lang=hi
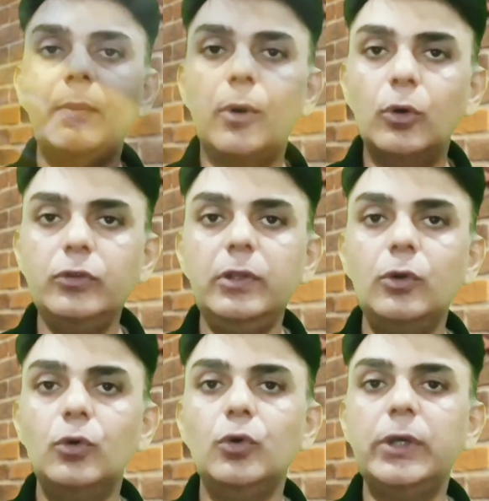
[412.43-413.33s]
बहुत से
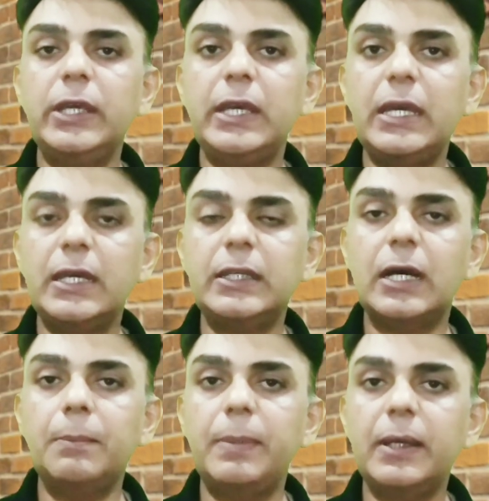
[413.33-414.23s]
लोगों के एक
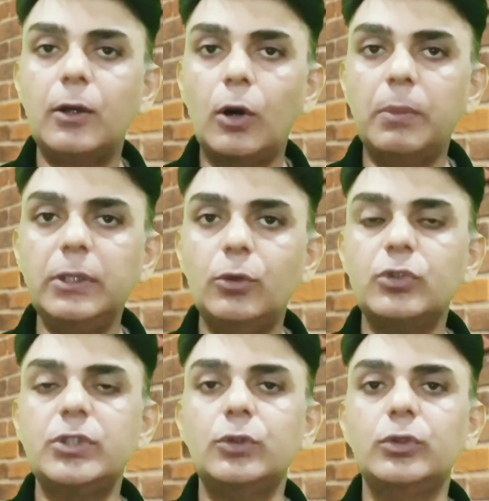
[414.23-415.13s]
यहाँ पे कॉमन
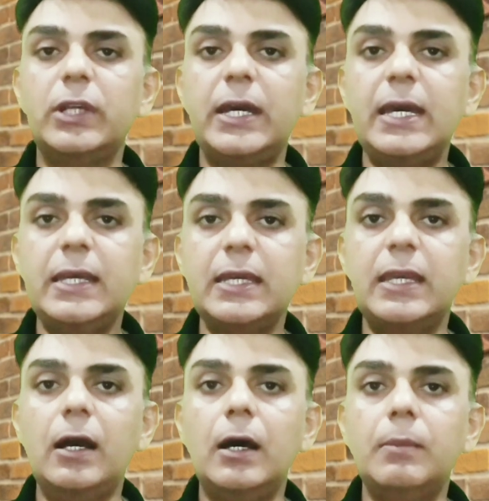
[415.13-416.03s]
क्वेश्चन होता है कि
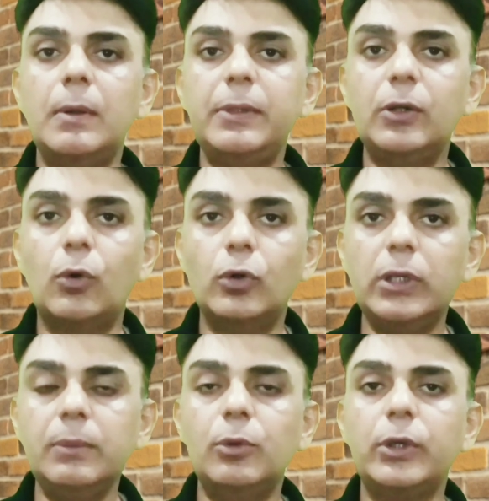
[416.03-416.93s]
क्या हम अपनी
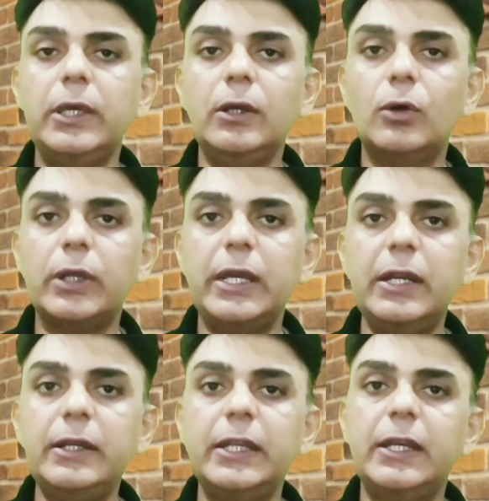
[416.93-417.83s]
होटल बुकिंग और
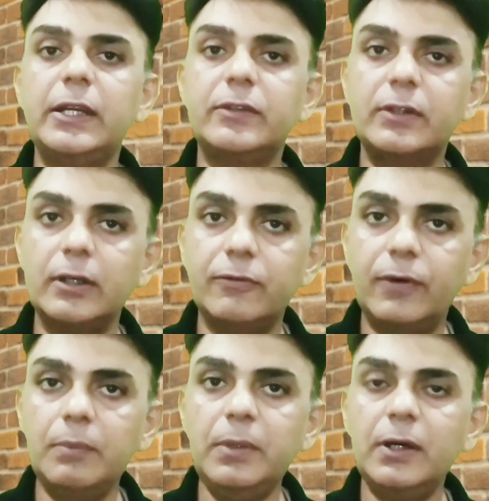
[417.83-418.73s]
एयर टिकट्स
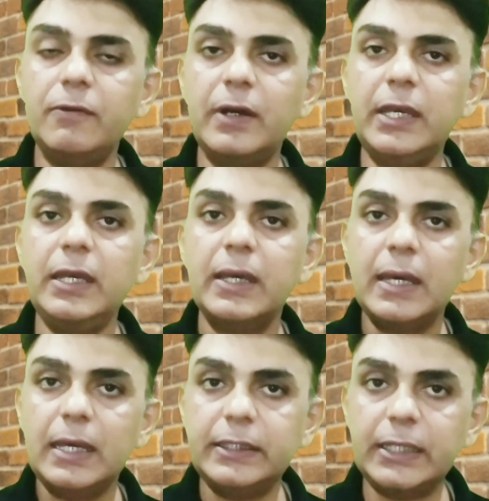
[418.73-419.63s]
कंफर्म करवाएं
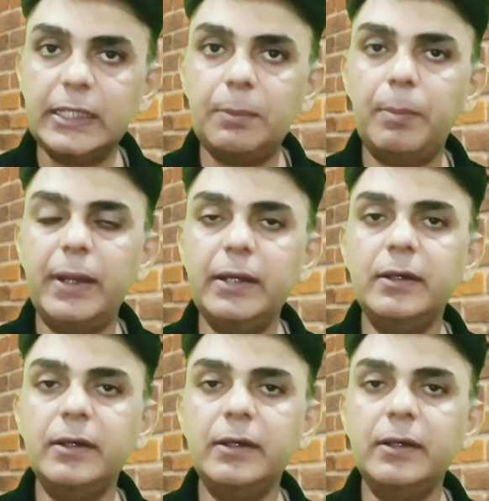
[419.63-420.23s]
यानी पेड